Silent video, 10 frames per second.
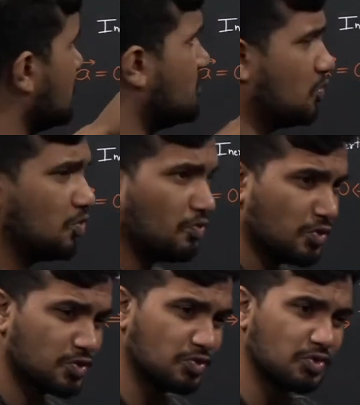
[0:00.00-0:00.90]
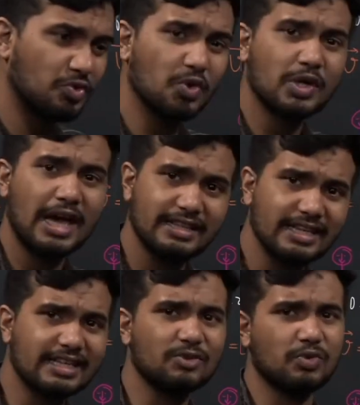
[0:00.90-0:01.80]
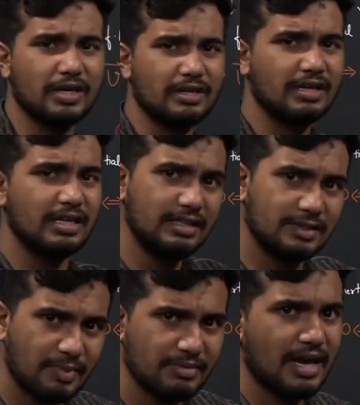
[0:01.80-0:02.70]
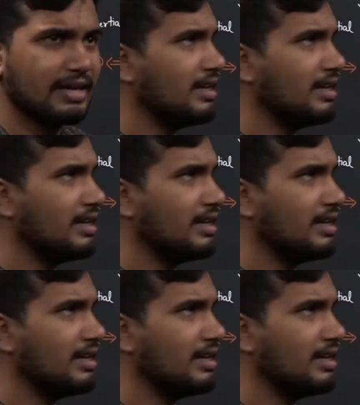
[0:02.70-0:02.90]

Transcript: भी सीडो फोर्स को स्यूडो कहते क्यों हैं इस पर भी